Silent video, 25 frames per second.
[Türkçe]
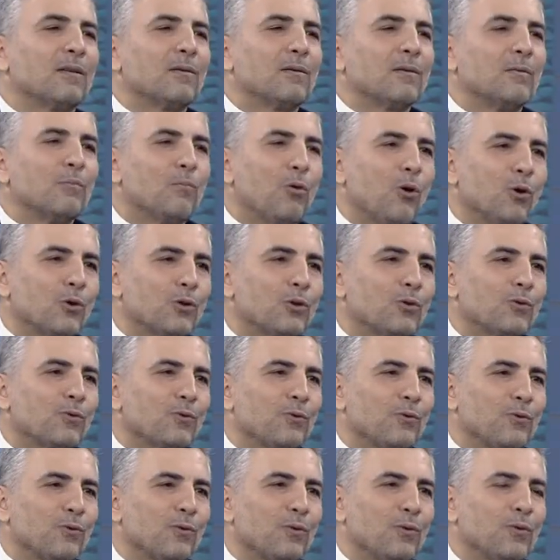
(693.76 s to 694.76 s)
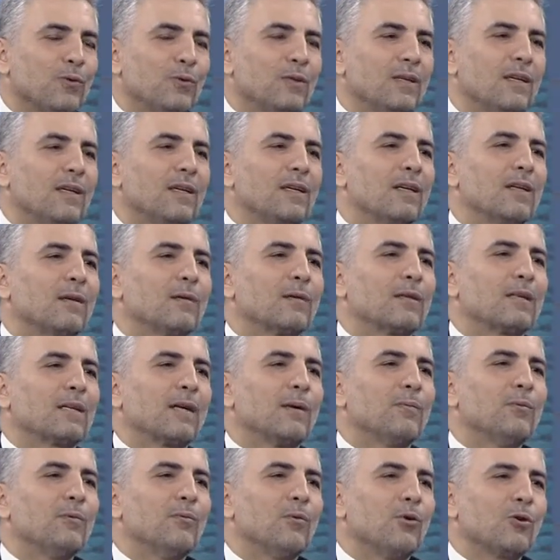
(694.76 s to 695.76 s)
Borçla
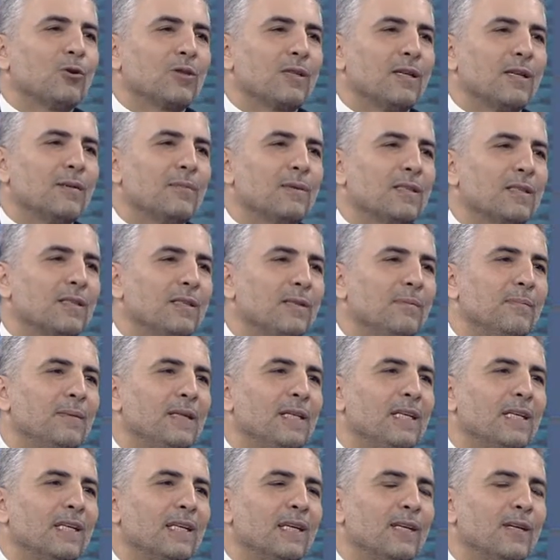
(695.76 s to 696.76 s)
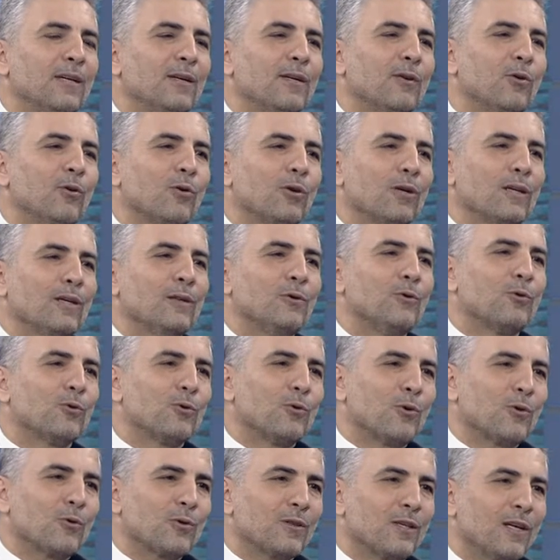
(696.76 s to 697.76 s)
kamu borçlanmasının milli geliri oranı
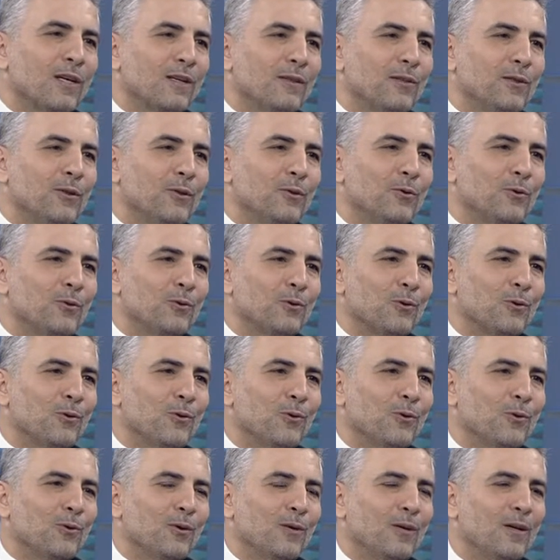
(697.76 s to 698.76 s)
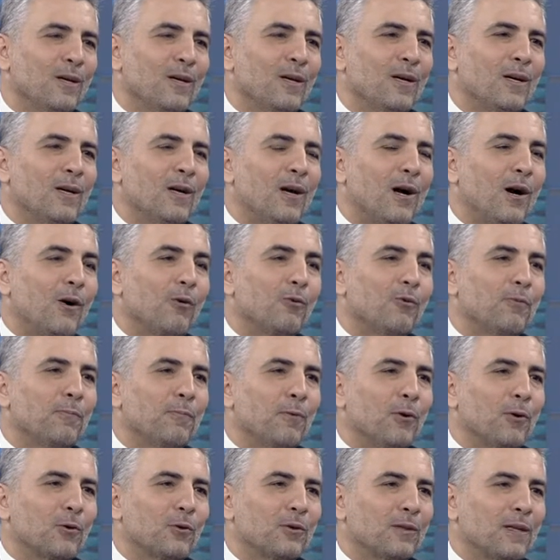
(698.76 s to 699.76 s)
%36'ya düşürüldü.
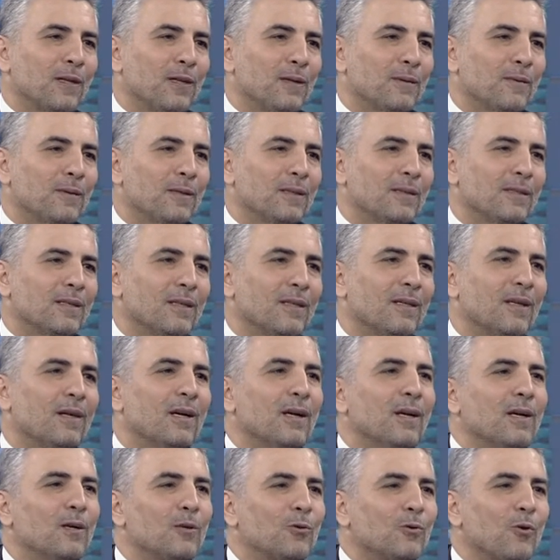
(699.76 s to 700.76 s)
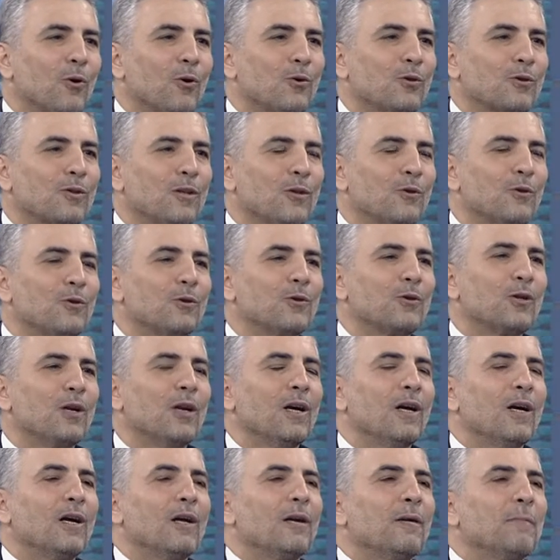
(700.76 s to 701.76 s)
Avrupa ortalaması ne yaptık? Kendi ayağımıza 93. kurşun mu
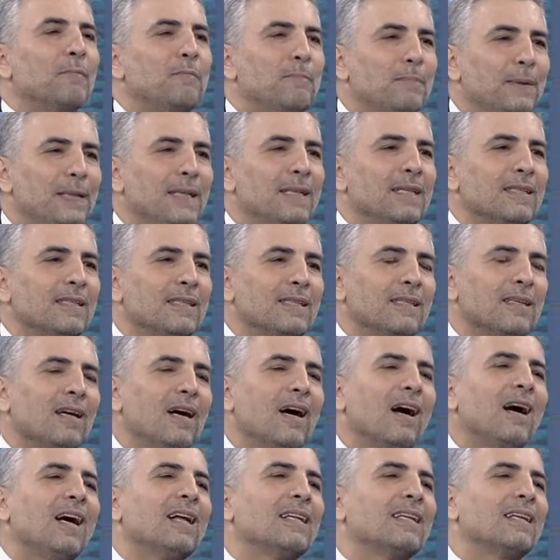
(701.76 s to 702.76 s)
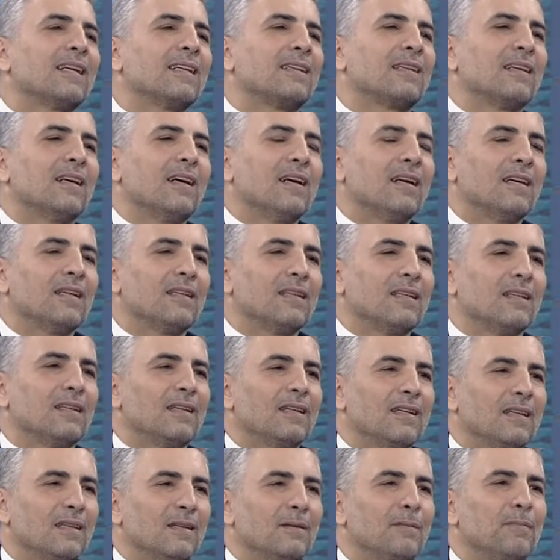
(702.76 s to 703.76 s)
sıktık şimdi? Biz adeta
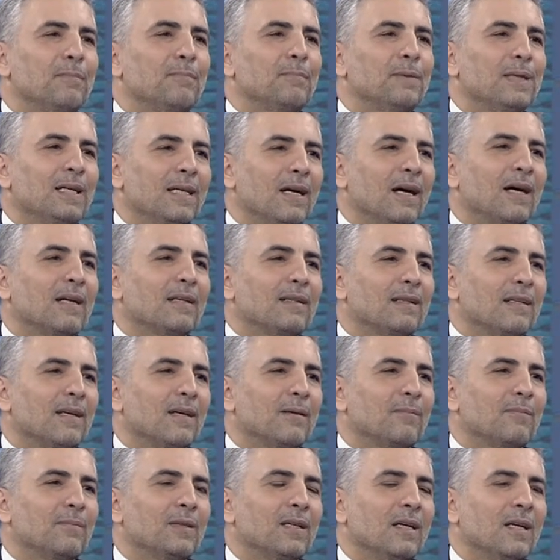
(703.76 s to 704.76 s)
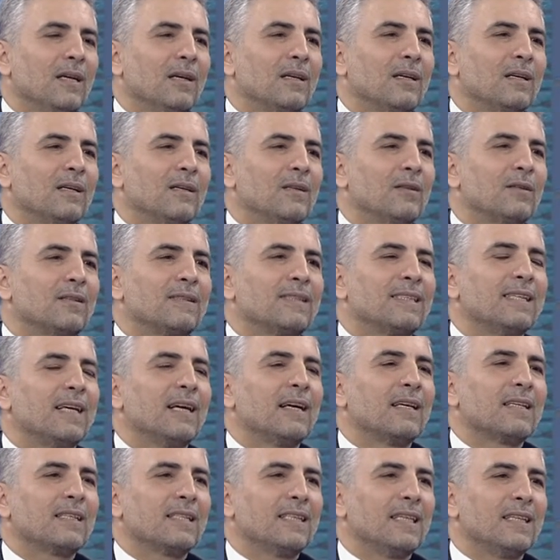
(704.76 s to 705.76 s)
e, bir anlamda e,
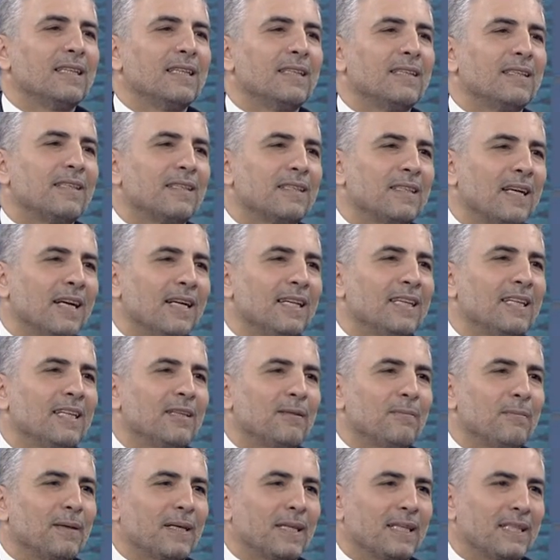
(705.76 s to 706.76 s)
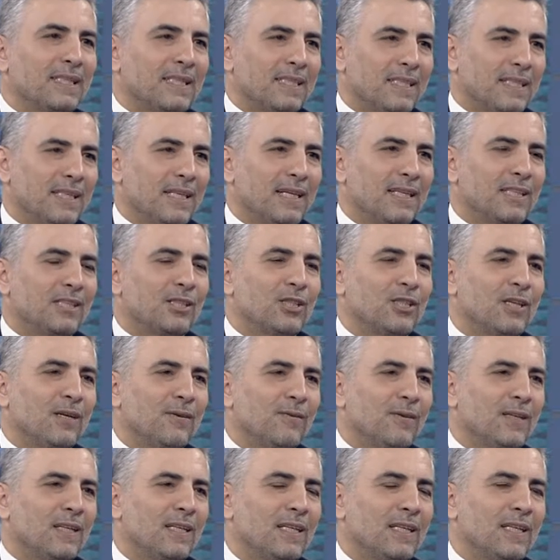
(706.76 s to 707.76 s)
siyaseti dizayn etmek isteyen
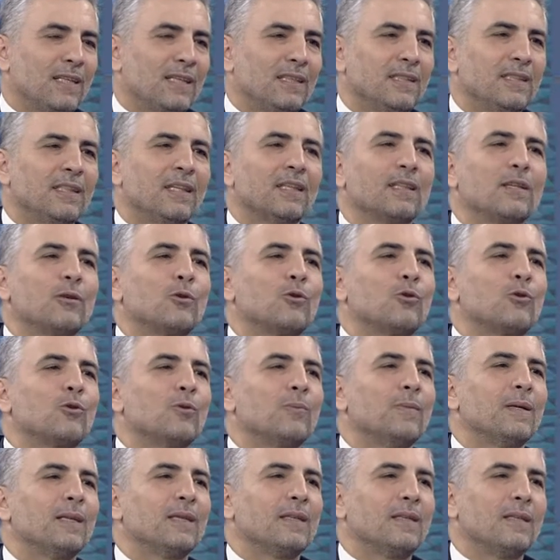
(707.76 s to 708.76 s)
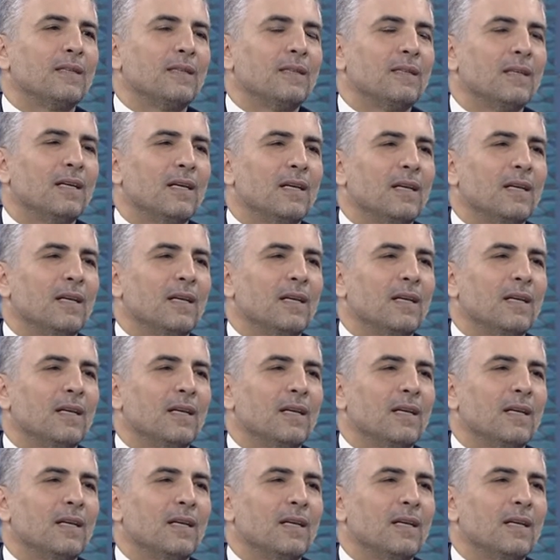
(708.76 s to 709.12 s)
çevrelerin ya da hükümetin